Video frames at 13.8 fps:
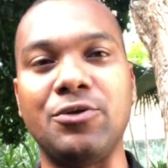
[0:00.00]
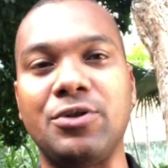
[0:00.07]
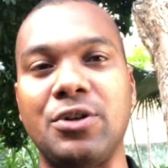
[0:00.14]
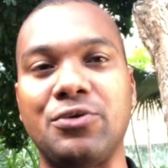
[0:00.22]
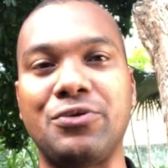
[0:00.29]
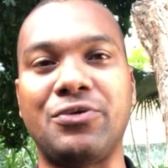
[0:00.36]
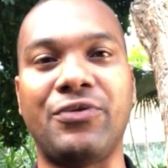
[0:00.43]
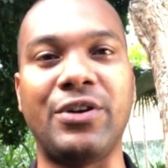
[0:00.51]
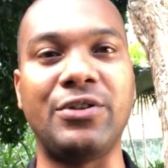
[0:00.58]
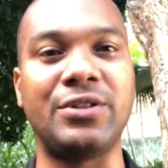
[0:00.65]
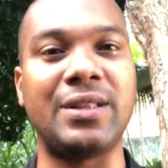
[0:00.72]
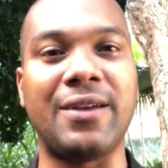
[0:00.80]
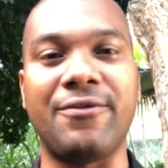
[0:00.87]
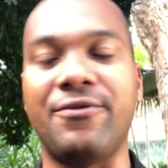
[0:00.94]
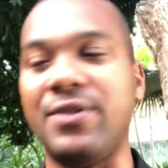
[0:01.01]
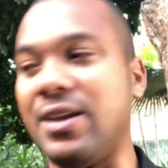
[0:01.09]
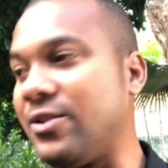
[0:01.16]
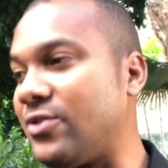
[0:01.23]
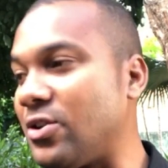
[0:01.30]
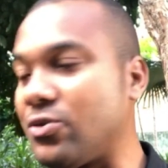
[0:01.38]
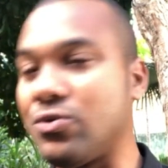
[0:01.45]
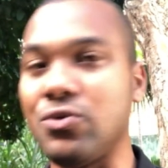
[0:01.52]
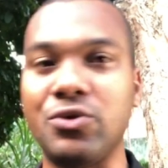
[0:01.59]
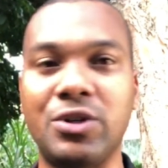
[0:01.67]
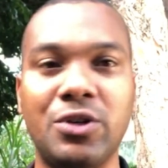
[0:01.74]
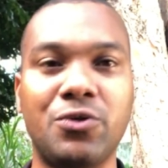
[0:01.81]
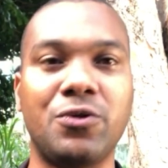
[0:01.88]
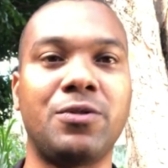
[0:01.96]
Jesus, filho de Davi, Jesus,
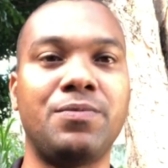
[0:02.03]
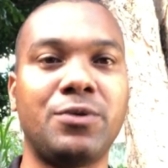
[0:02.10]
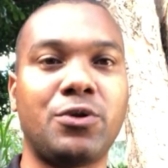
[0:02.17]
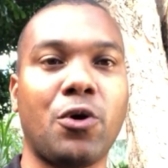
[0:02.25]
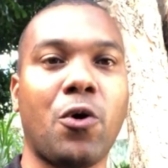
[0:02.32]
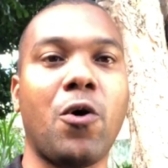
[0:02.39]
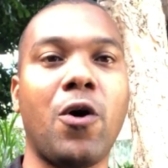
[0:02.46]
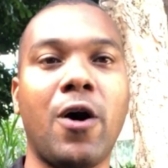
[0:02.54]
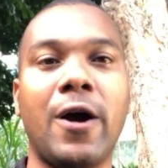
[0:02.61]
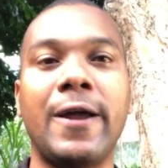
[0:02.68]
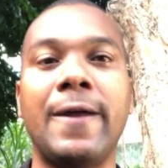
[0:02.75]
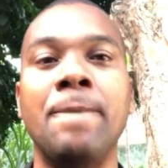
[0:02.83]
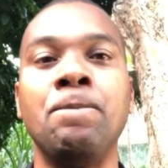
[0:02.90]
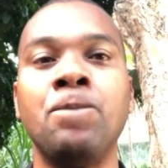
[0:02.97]
Jesus, me socorre,